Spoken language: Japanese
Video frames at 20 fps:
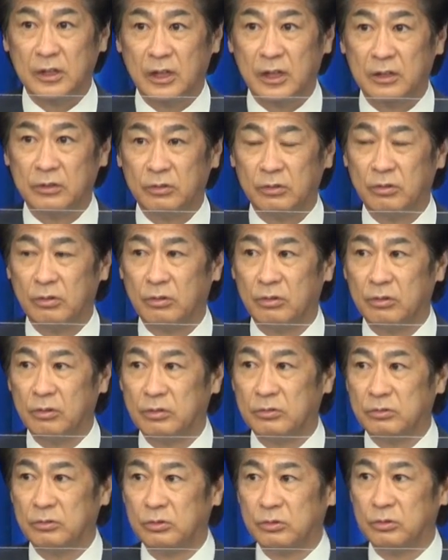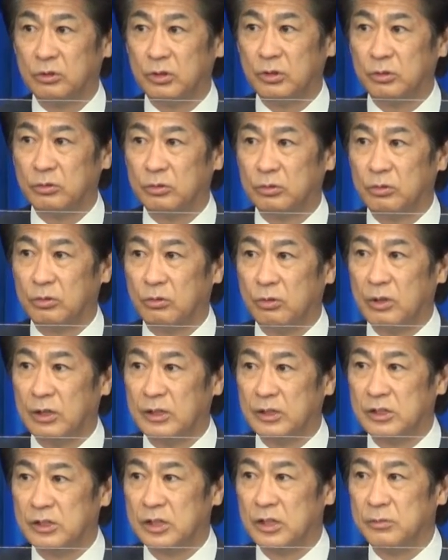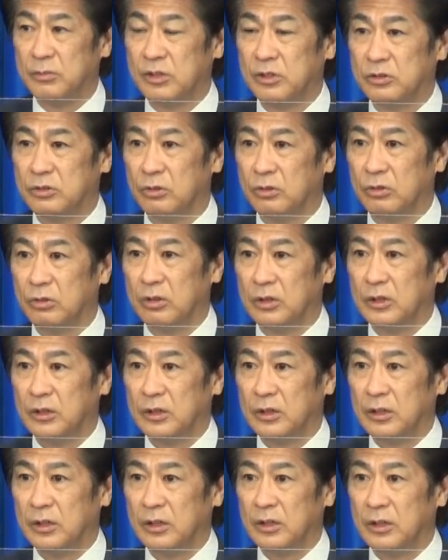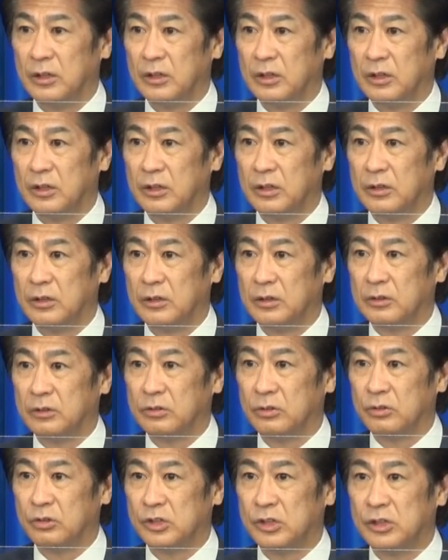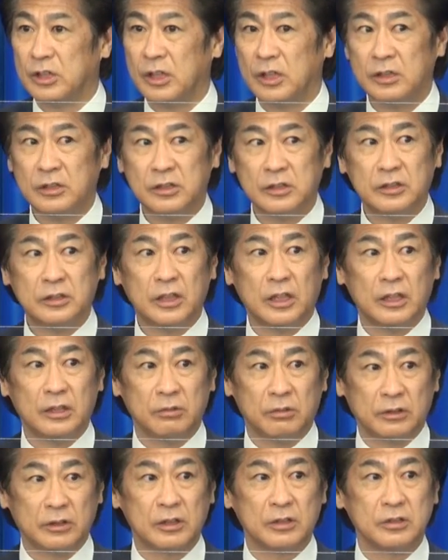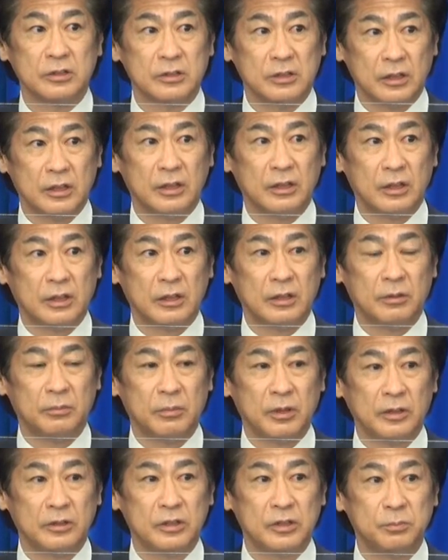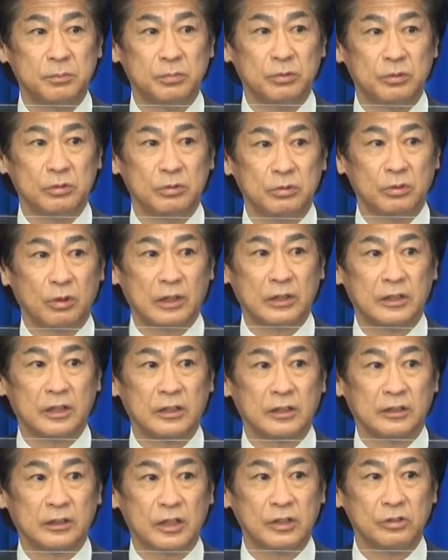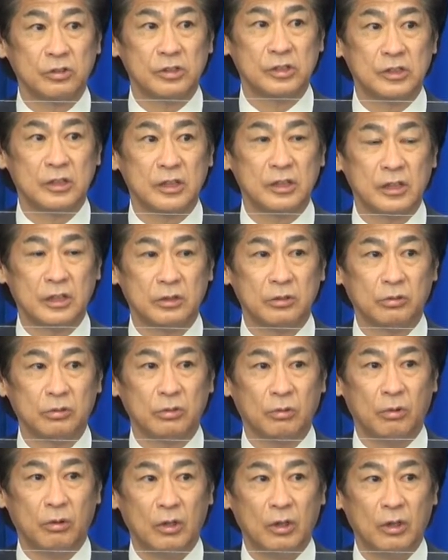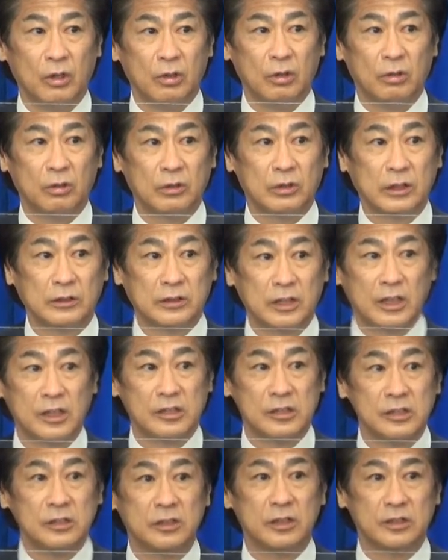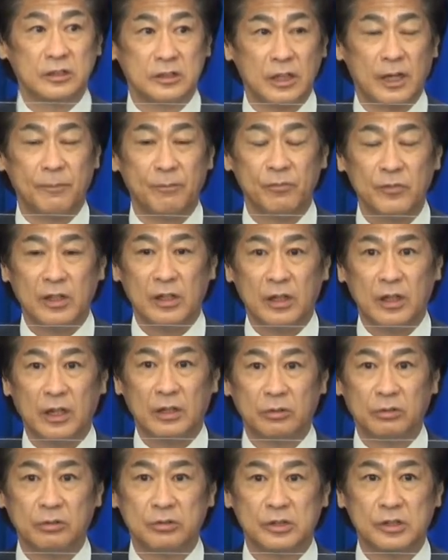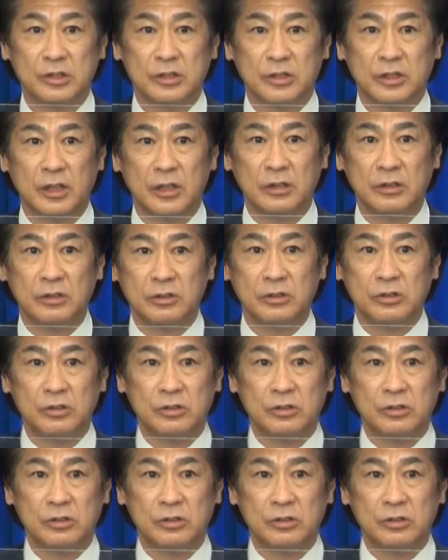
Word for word: あのちょっといろいろとお話聞きますと、えー、その治験自体はですね、えー、まあ、妊婦の方々対象にしていないということもあれだったらしいんですがあの治験